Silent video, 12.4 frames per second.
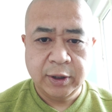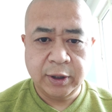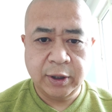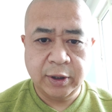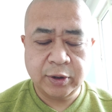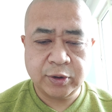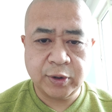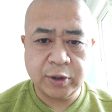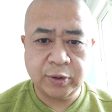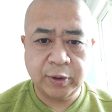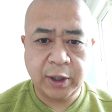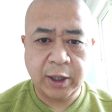呃，说
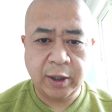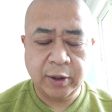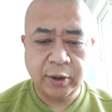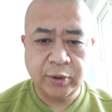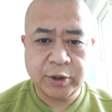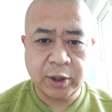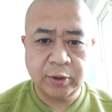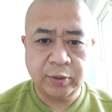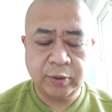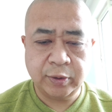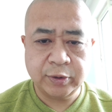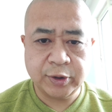出了刘强
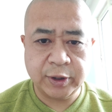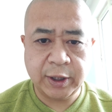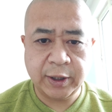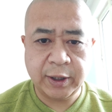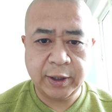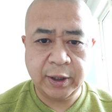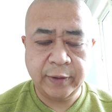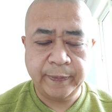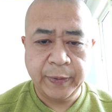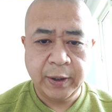东坐在那里，